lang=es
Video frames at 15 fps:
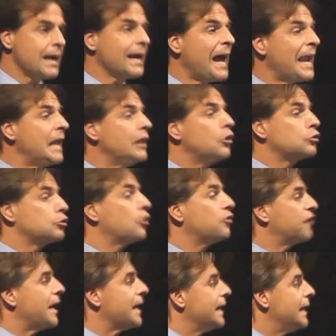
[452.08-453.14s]
Gana el doctor
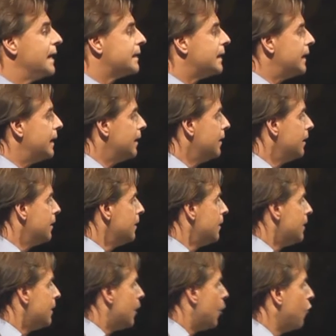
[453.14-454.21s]
Sanguinetti
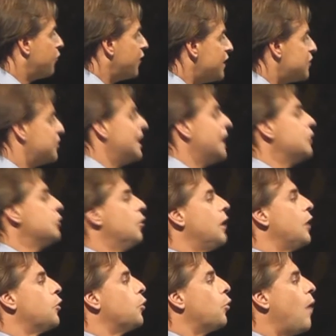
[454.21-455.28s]

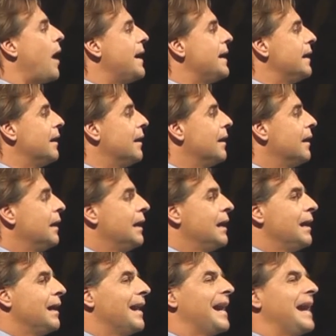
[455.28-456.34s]
ofreciéndole al Uruguay
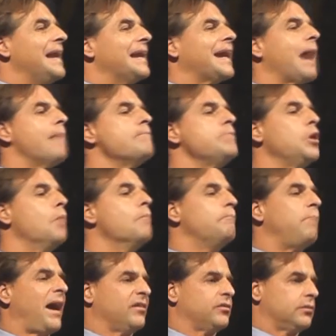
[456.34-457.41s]
el cambio en
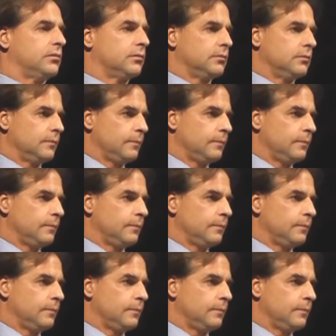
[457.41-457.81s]
paz.